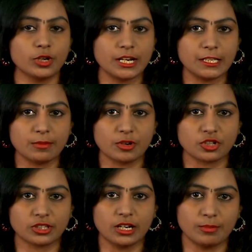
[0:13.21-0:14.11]

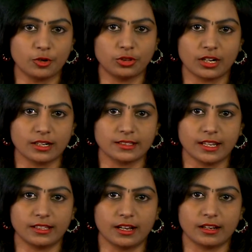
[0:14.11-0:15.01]
உயர்நீதிமன்றத்தில் மனு தாக்கல்
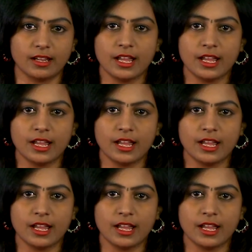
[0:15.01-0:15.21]
செய்தார்